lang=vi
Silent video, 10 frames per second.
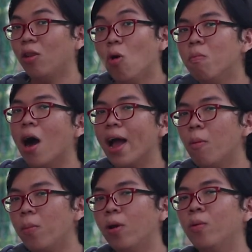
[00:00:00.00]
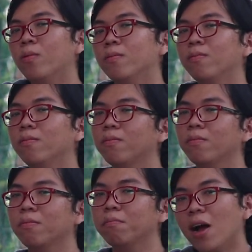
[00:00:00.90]
và luôn bận áp luôn
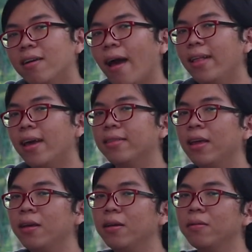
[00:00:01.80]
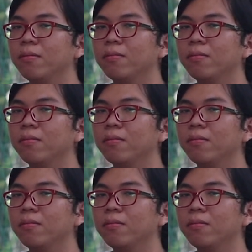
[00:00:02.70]
bất kể thời tiết